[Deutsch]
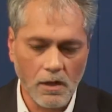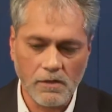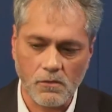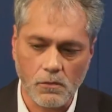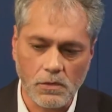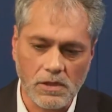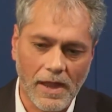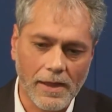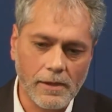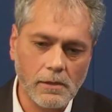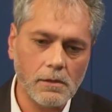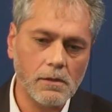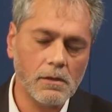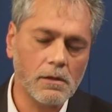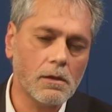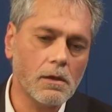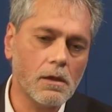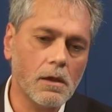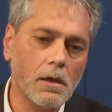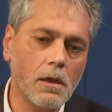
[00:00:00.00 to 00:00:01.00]
So, und dann
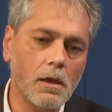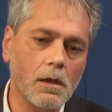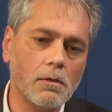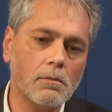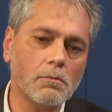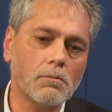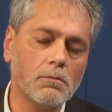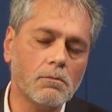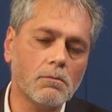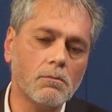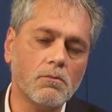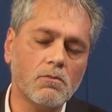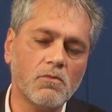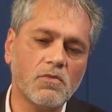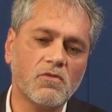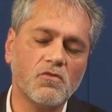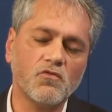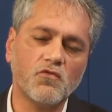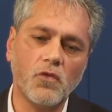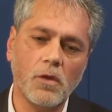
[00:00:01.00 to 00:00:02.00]
ähm,
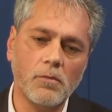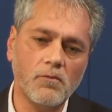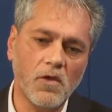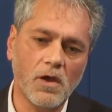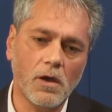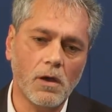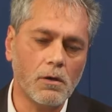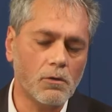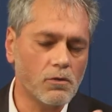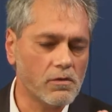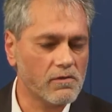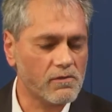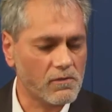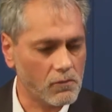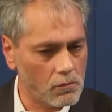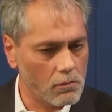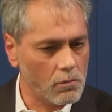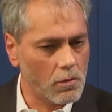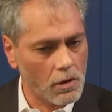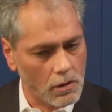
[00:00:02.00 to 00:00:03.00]
stimmen, wir uns,
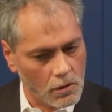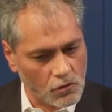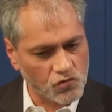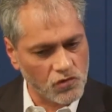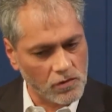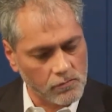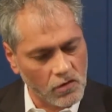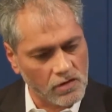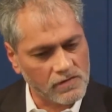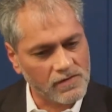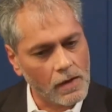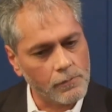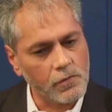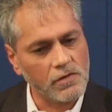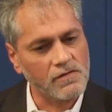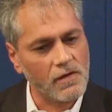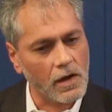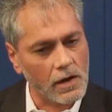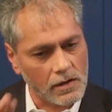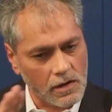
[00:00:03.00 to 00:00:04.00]
äh, stimmen wir uns ab
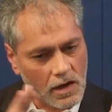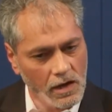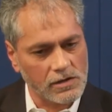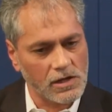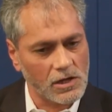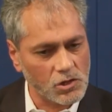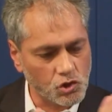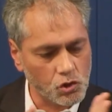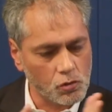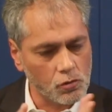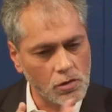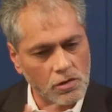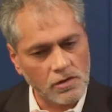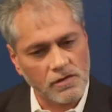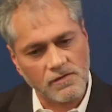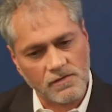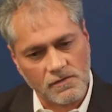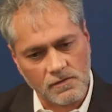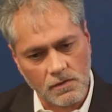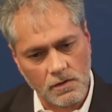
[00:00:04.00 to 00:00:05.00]
und sagen, ja, der Joe
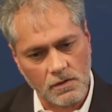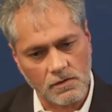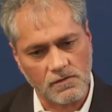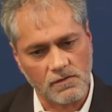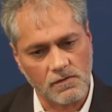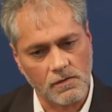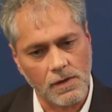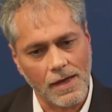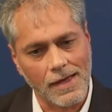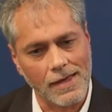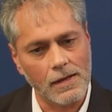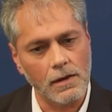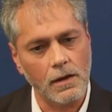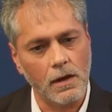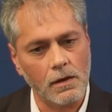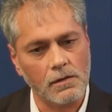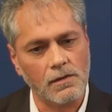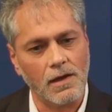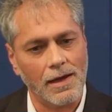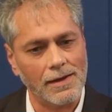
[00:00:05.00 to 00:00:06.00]
ist, ist
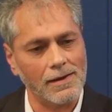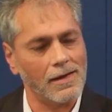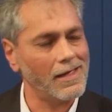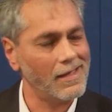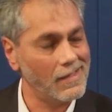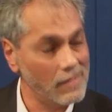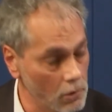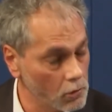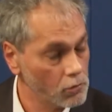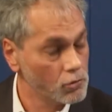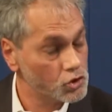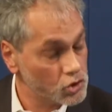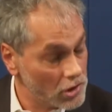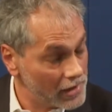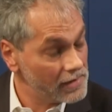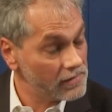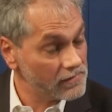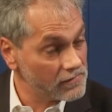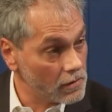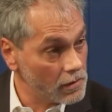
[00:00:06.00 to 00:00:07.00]
derjenige, der eine Regierung
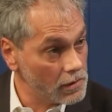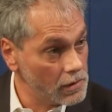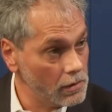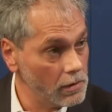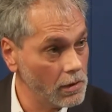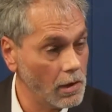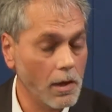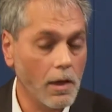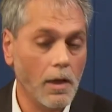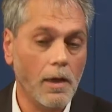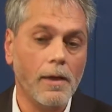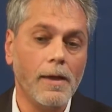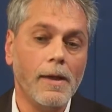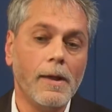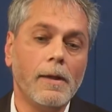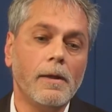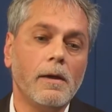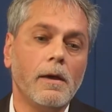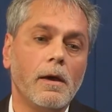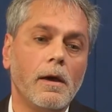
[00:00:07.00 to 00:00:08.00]
stellen soll.
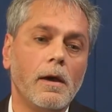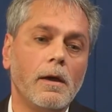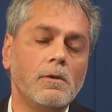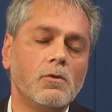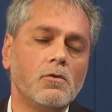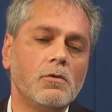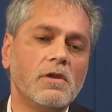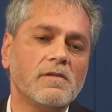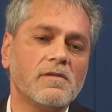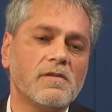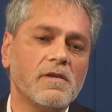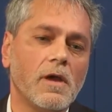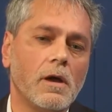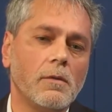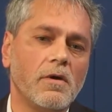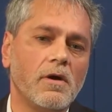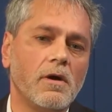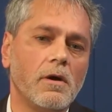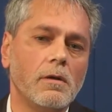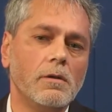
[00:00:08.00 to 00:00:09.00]
Äh, nun ist es
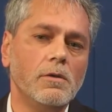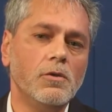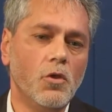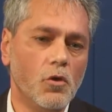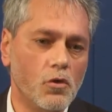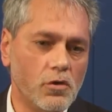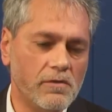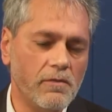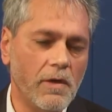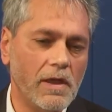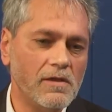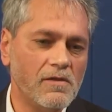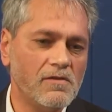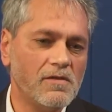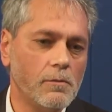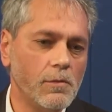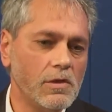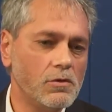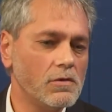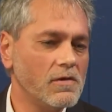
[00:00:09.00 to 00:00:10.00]
aber notwendig,
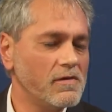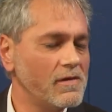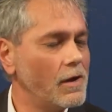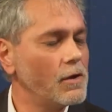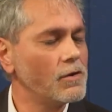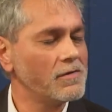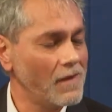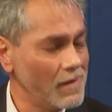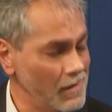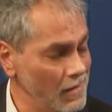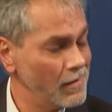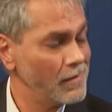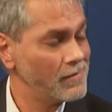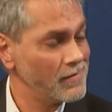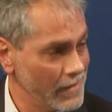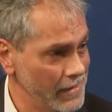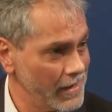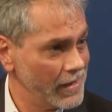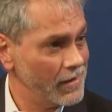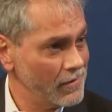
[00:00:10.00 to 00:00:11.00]
damit du dich auch
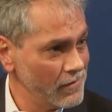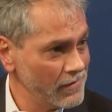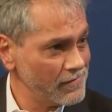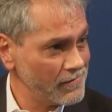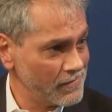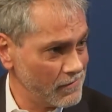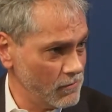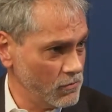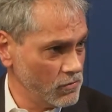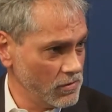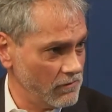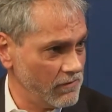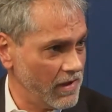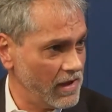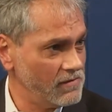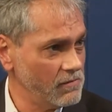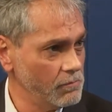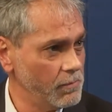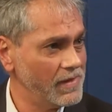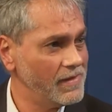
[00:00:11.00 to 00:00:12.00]
daran erinnerst, unter
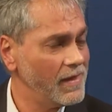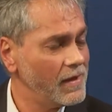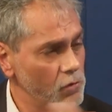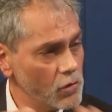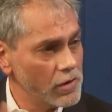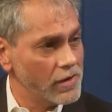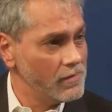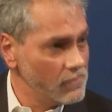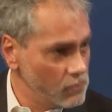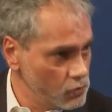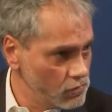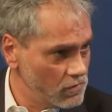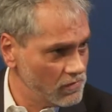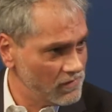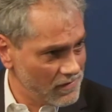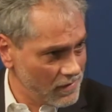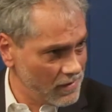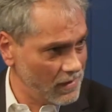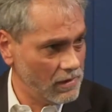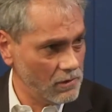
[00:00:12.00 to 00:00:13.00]
welchen Bedingungen du
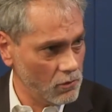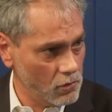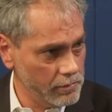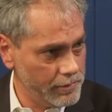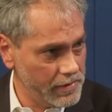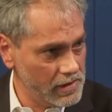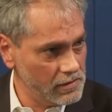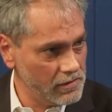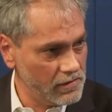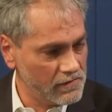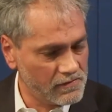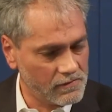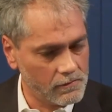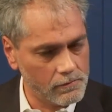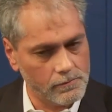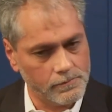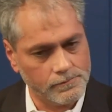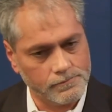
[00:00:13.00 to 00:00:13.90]
diese Regierung bildest,